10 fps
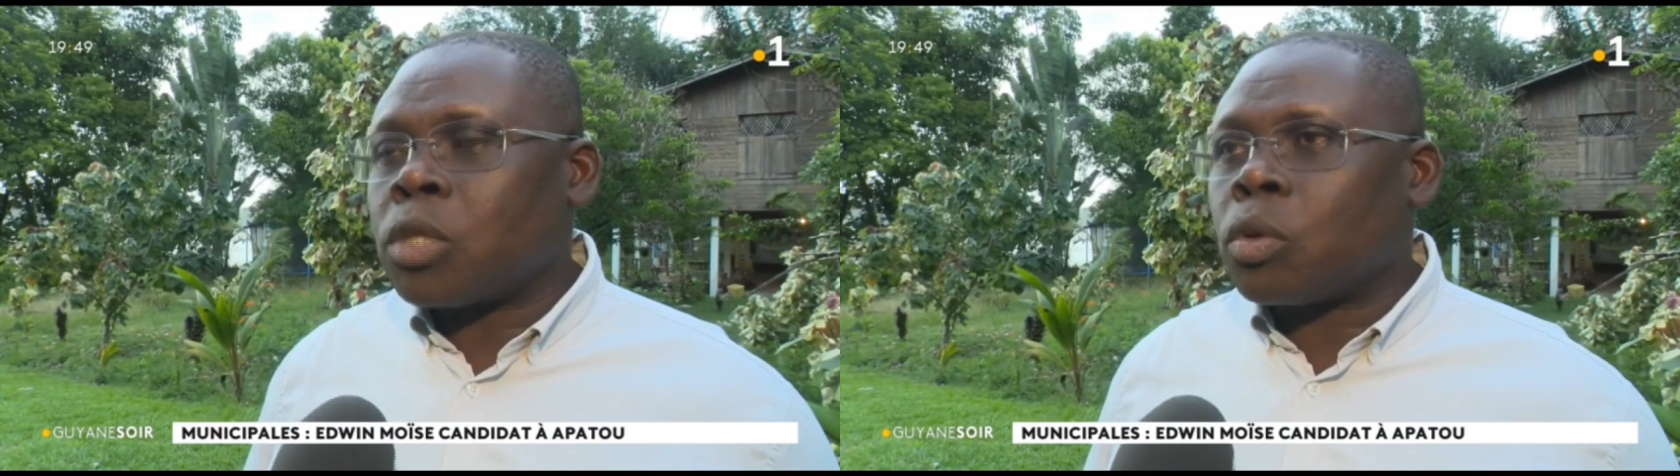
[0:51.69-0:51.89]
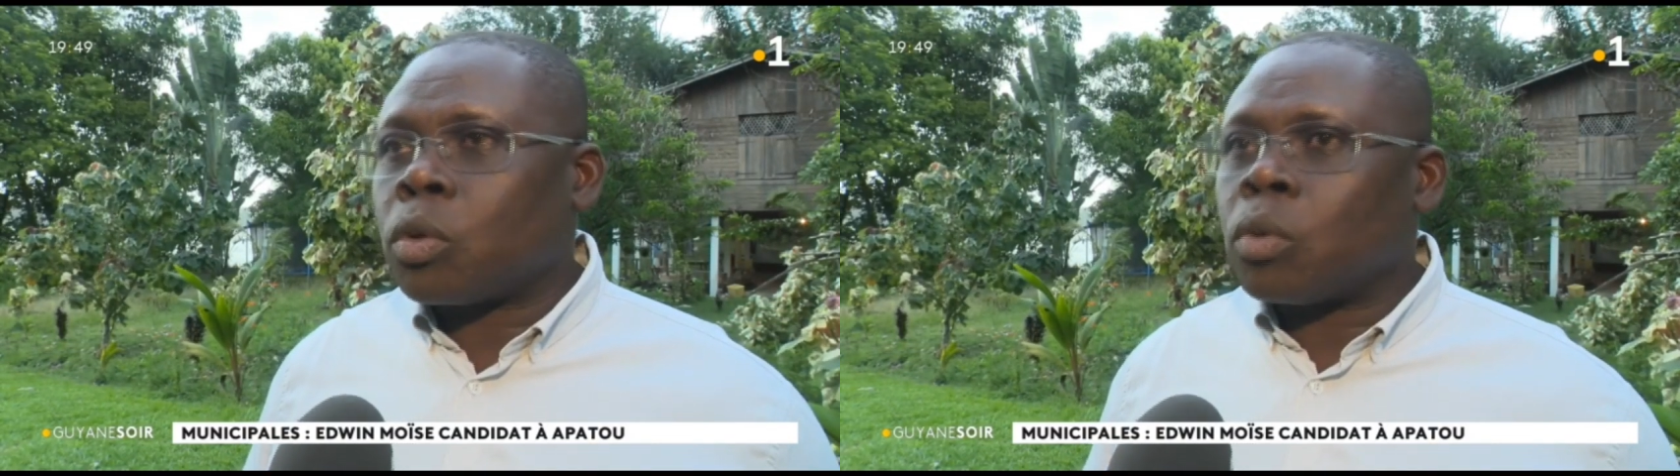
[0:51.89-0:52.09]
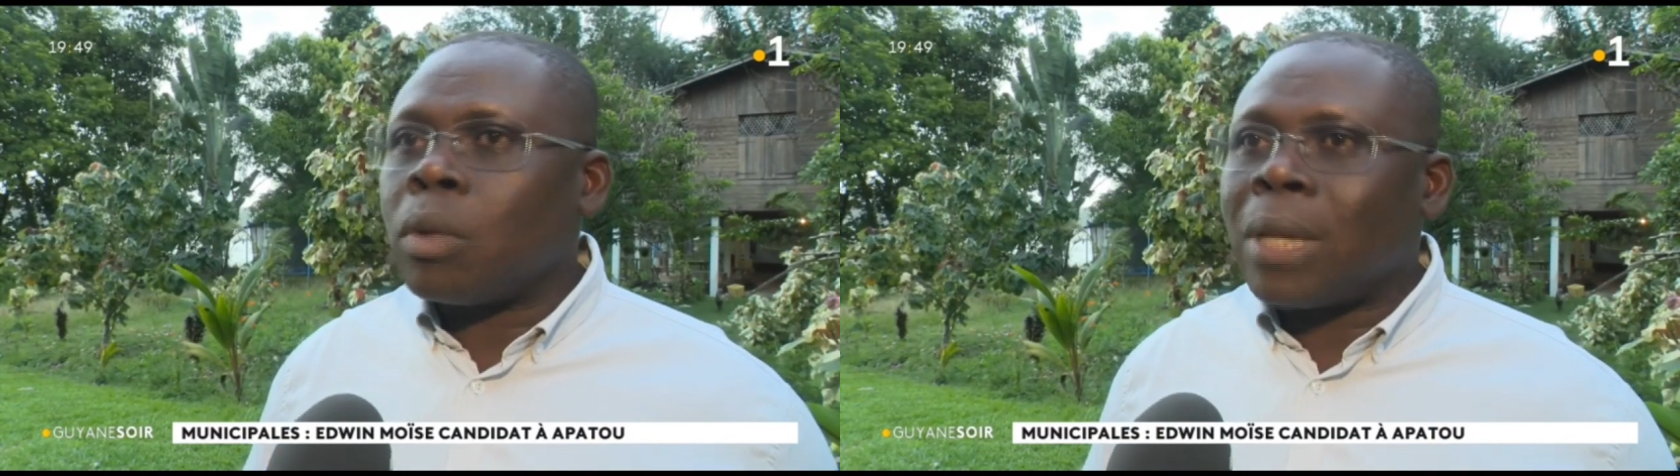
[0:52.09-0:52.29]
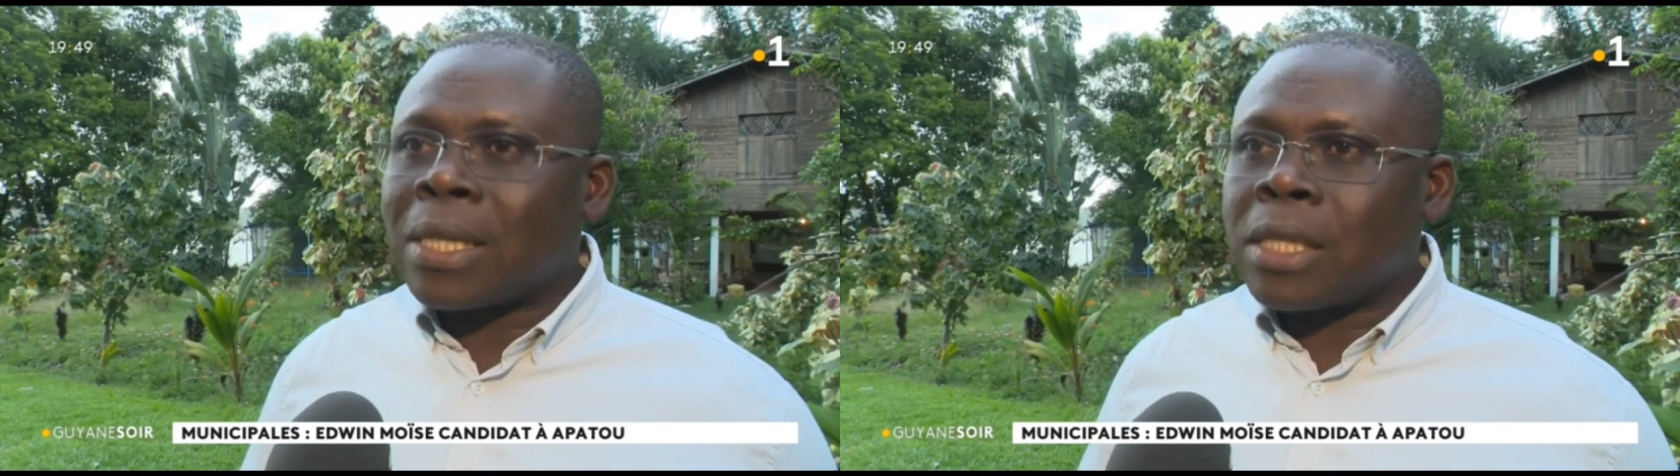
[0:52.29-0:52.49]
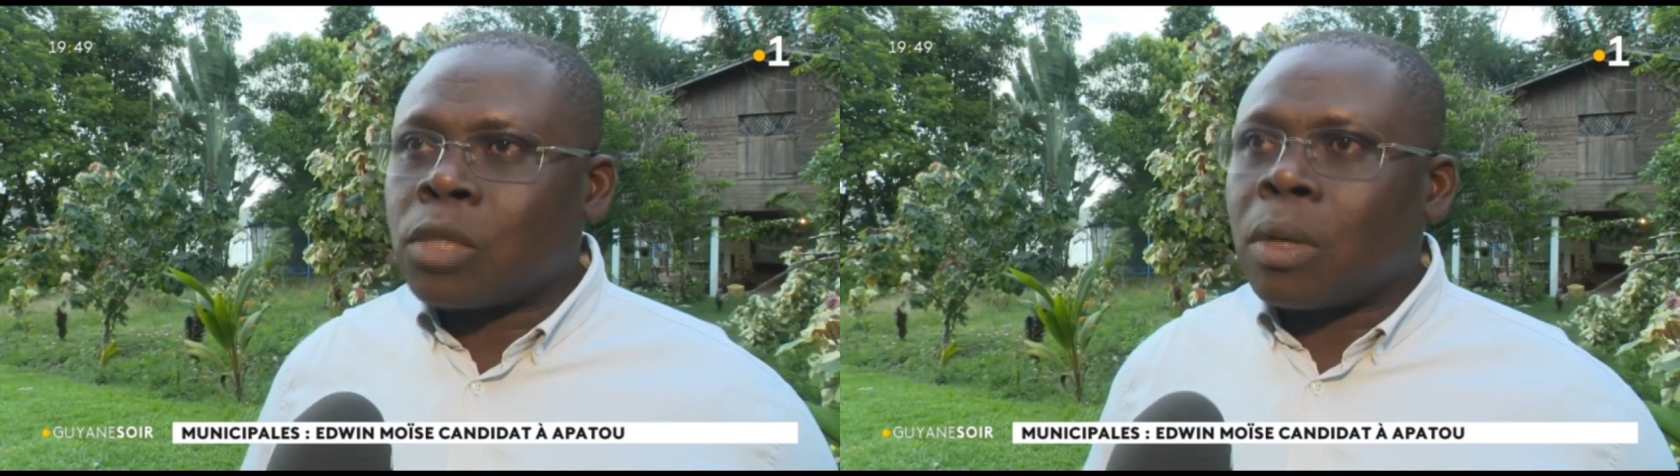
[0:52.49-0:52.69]
et surtout
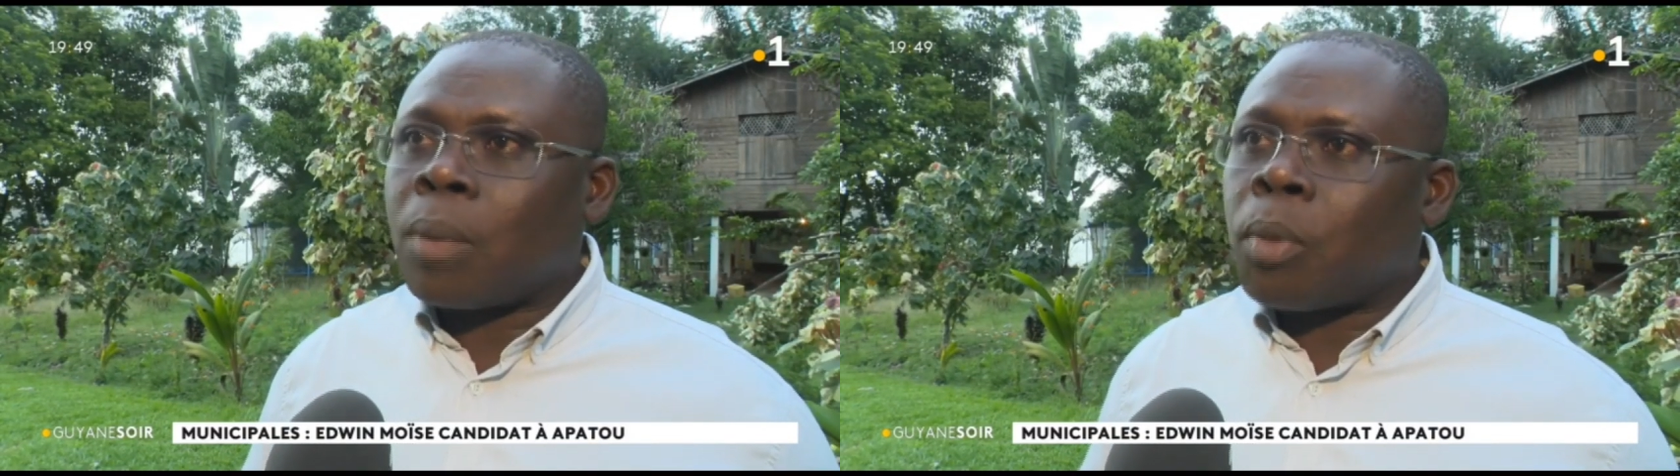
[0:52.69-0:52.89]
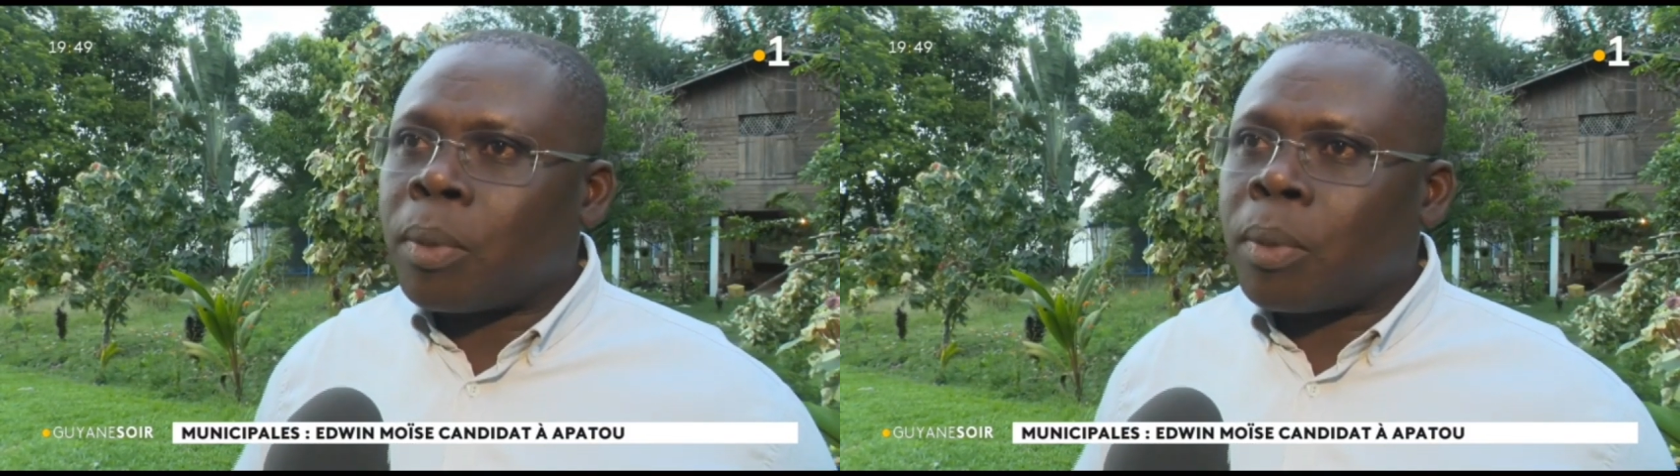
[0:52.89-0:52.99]
l'accession à la